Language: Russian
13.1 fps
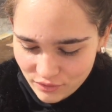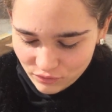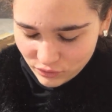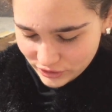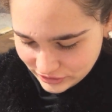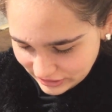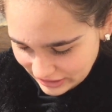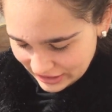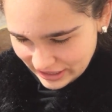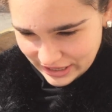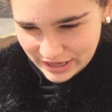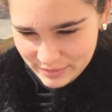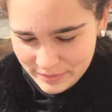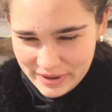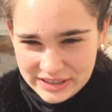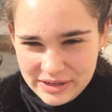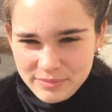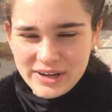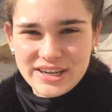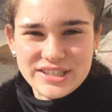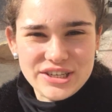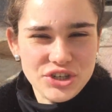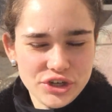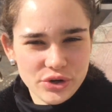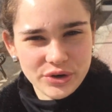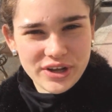Вот, и этот
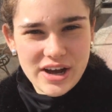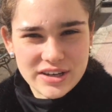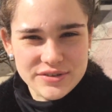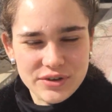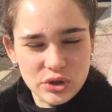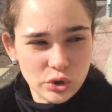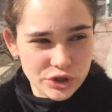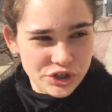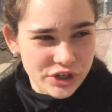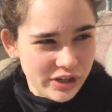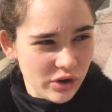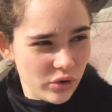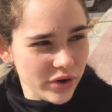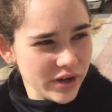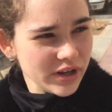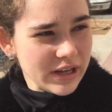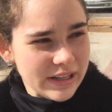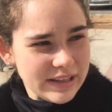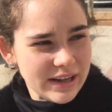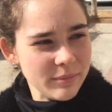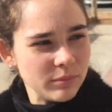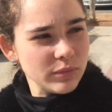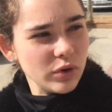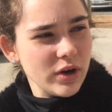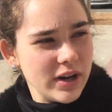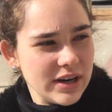магазинчик, он как цветочный такой, и там
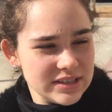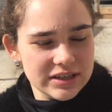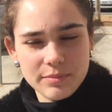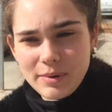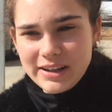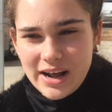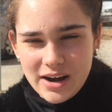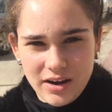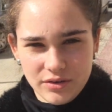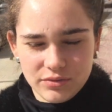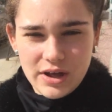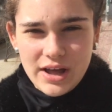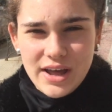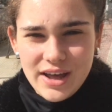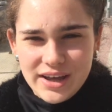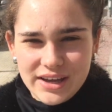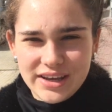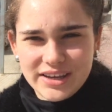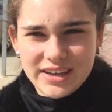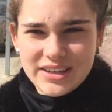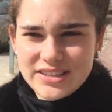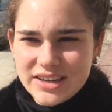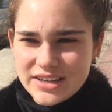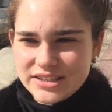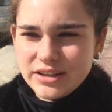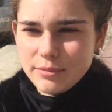много разных подарков. И я
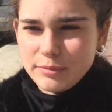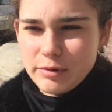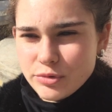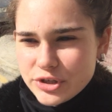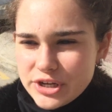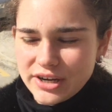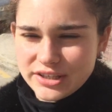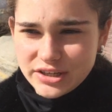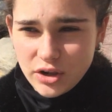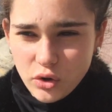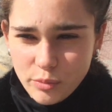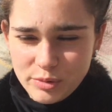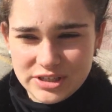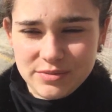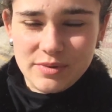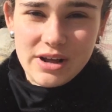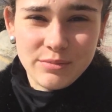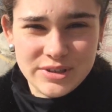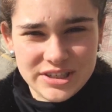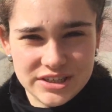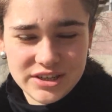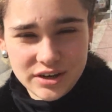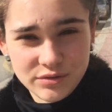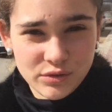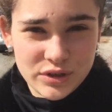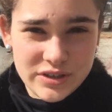заходила, потому что я хотела купить себе
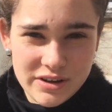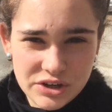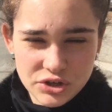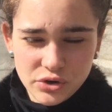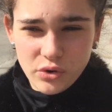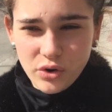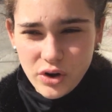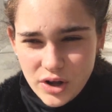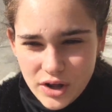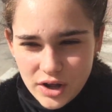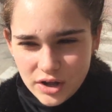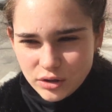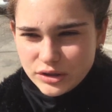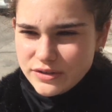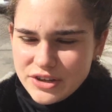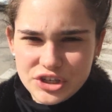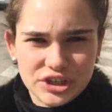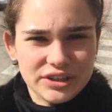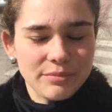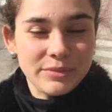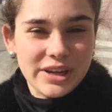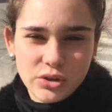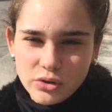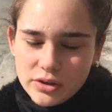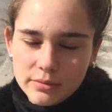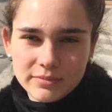ароматизированную свечку, но свечек там
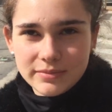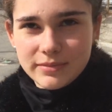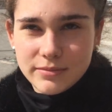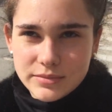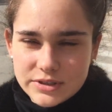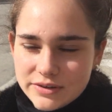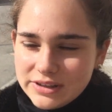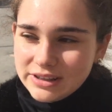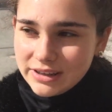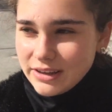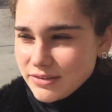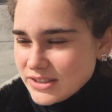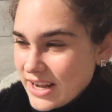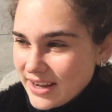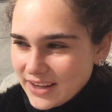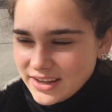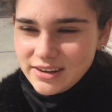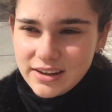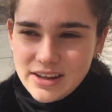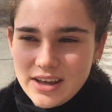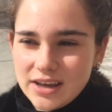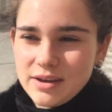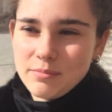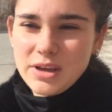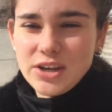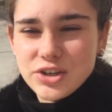нету, там цветы всякие, такие
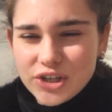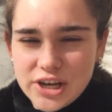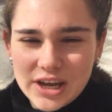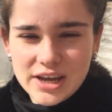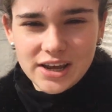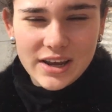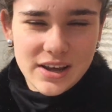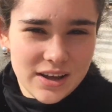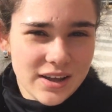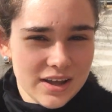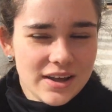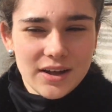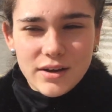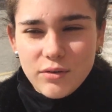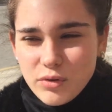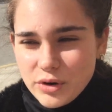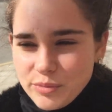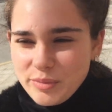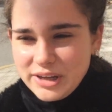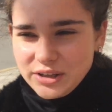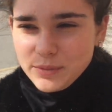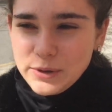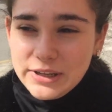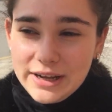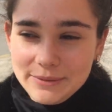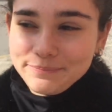мишки, вот,
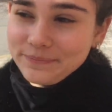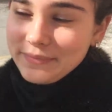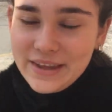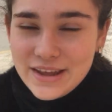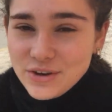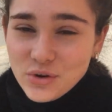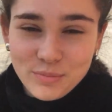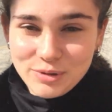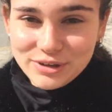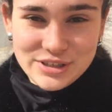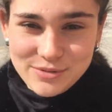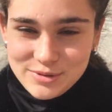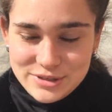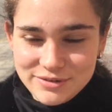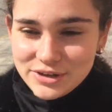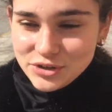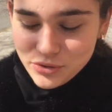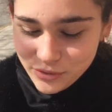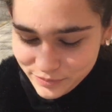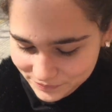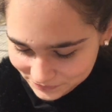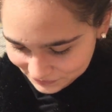поэтому да, я не купила себе свечку,